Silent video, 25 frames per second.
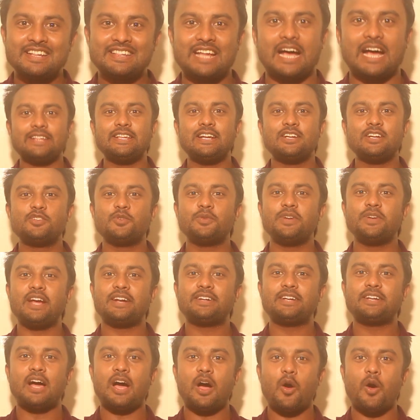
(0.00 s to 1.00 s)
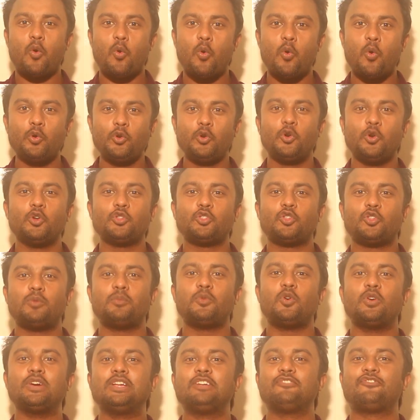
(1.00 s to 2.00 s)
তাদের জন্য একটা অন্যতম
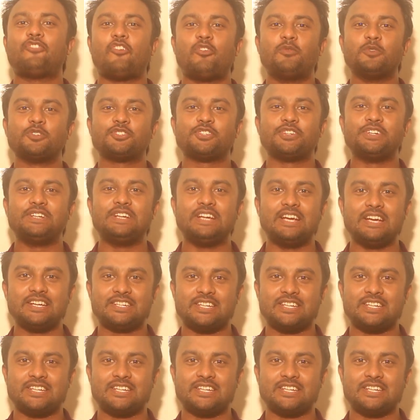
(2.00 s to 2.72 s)
ইনফরমেশন নিয়ে